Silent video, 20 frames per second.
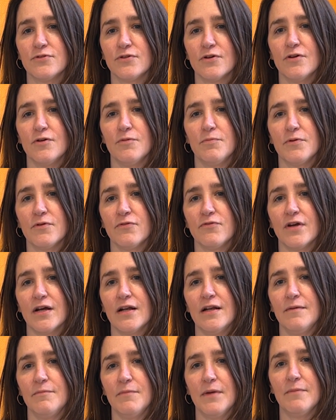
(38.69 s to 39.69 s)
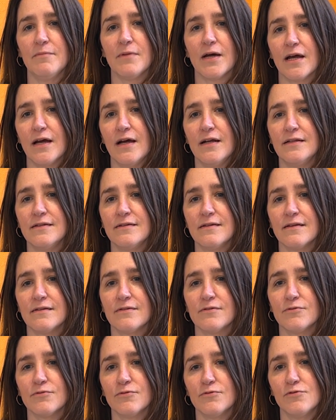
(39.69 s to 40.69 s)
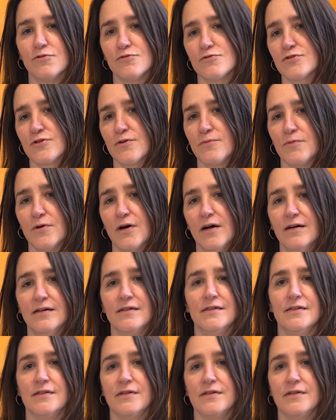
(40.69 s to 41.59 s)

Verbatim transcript: seul pour faire les mêmes réalisations sans moi